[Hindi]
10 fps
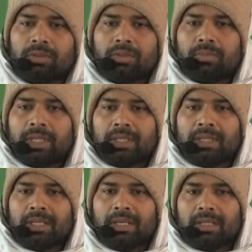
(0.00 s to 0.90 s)
उनमें
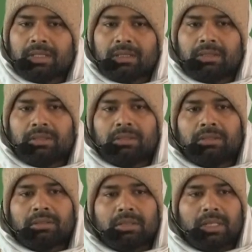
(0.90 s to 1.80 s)
तिलक
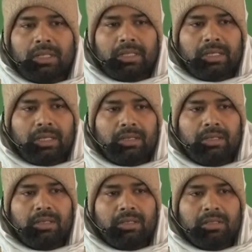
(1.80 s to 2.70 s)
तिलक यानी
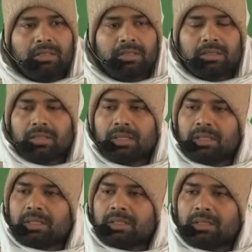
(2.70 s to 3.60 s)

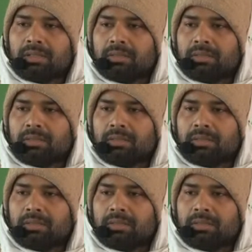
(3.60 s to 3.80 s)
श्रेष्ठ